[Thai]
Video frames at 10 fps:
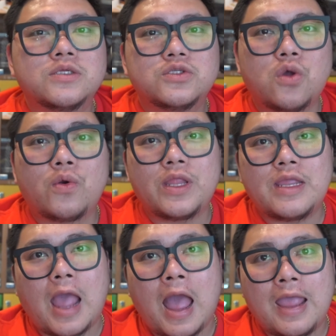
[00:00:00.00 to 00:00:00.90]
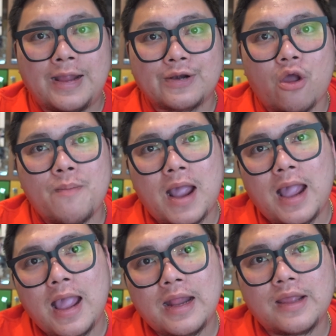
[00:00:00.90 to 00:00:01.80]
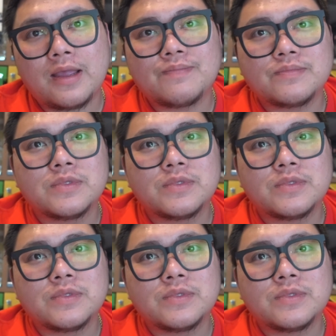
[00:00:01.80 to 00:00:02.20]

Sony อาร์ เอ็กซ์ หนึ่งร้อย มาร์ค ไฟว์ นะครับ